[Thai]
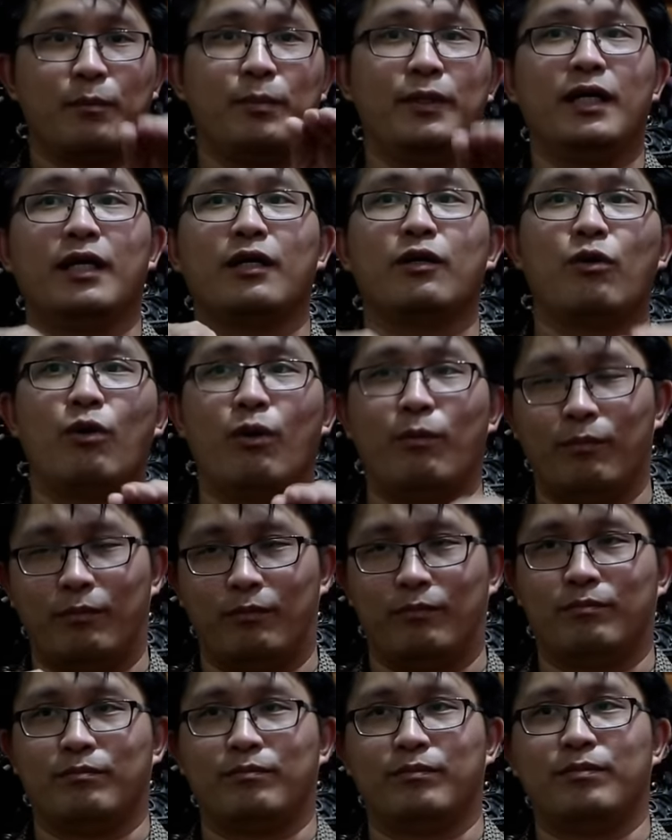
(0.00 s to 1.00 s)
เพื่อข่ม
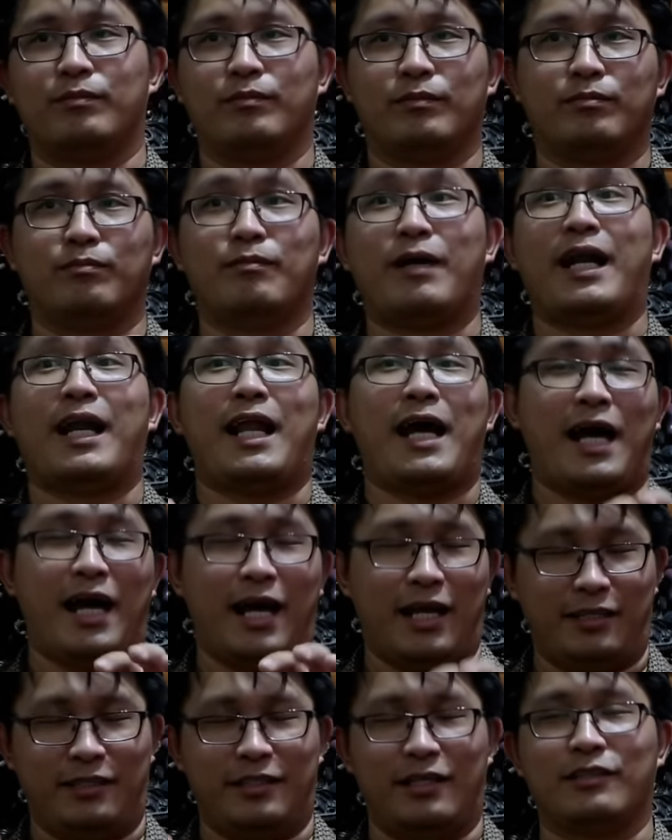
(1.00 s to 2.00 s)
บาลานซ์กันไว้
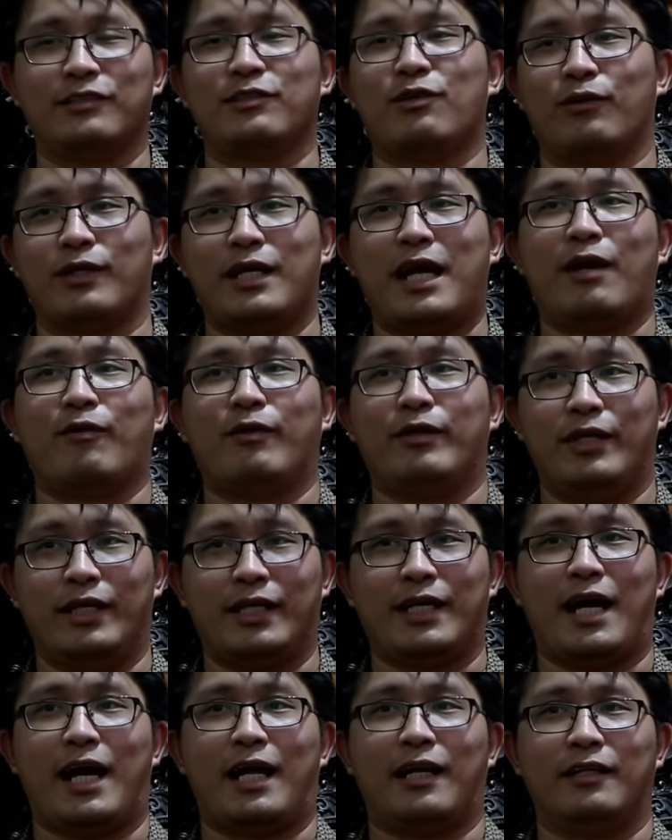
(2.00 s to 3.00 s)
ทั้งสองอย่างไว้ด้
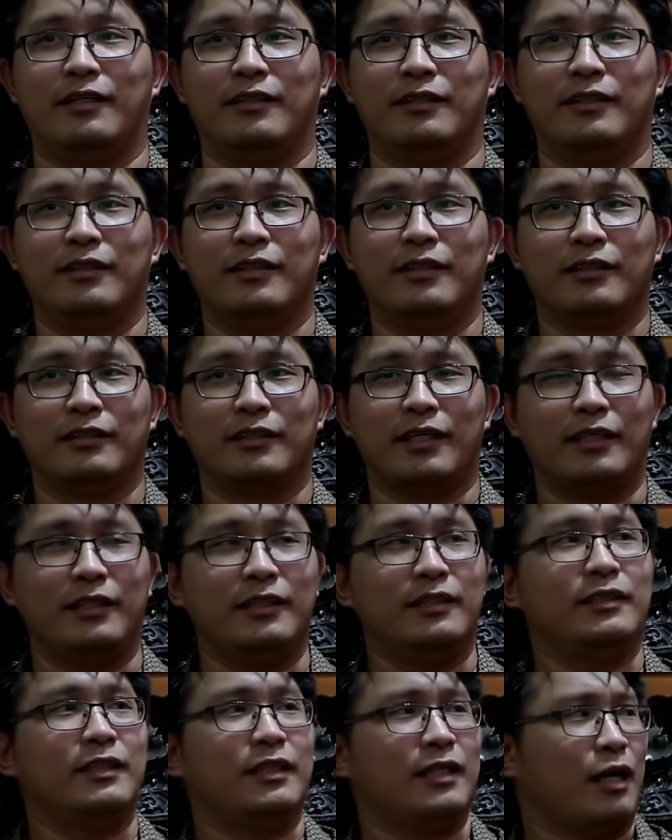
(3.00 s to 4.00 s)
วยกันครับถ้า
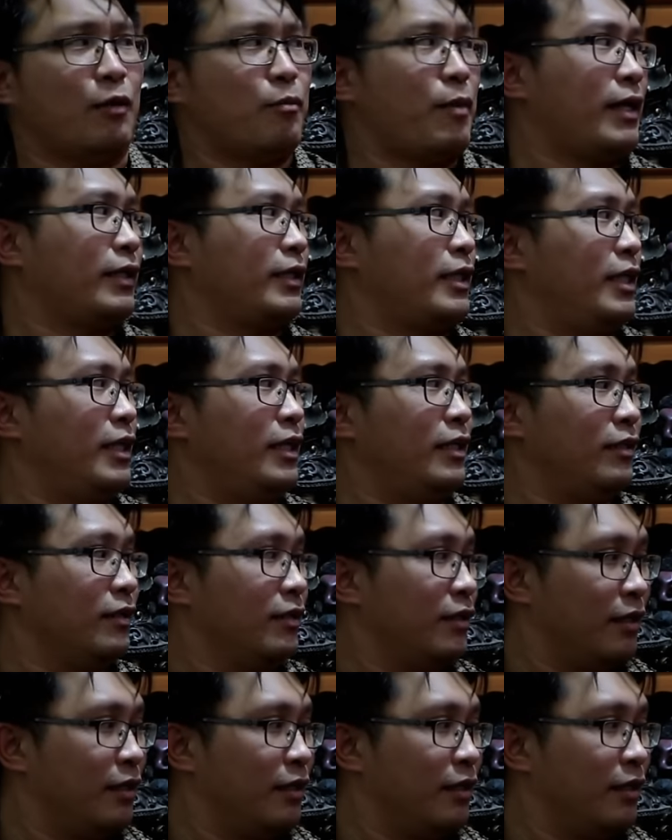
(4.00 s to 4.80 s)
จริง ๆ แล้วบางที่